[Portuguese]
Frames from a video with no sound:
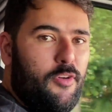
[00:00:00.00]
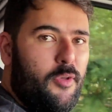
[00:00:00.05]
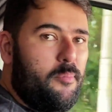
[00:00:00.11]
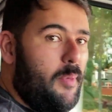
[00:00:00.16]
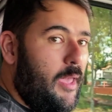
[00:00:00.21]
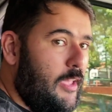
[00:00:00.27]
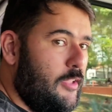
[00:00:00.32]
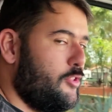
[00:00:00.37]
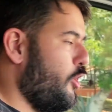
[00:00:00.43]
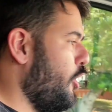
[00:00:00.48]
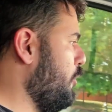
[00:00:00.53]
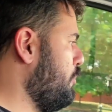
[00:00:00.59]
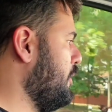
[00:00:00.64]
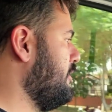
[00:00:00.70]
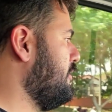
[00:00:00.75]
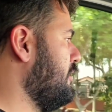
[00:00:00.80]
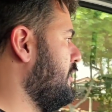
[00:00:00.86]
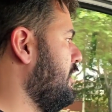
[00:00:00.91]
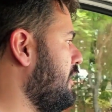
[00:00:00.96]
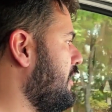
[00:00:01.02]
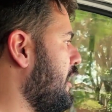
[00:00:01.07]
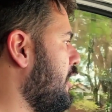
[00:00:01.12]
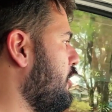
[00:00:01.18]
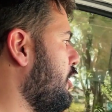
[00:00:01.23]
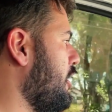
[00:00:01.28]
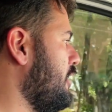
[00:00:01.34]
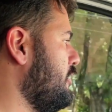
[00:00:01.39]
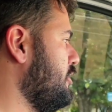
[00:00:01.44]
foi bem top, assim,
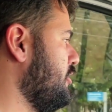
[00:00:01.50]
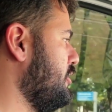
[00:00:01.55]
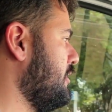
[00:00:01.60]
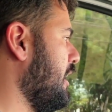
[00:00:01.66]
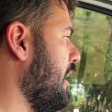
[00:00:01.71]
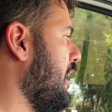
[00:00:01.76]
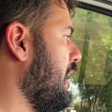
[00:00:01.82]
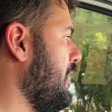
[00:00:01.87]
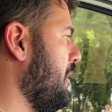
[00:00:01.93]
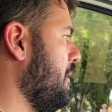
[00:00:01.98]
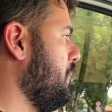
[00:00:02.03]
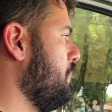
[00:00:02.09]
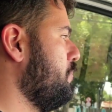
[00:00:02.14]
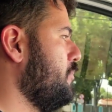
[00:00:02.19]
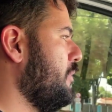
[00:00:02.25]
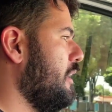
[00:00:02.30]
agora a gente tá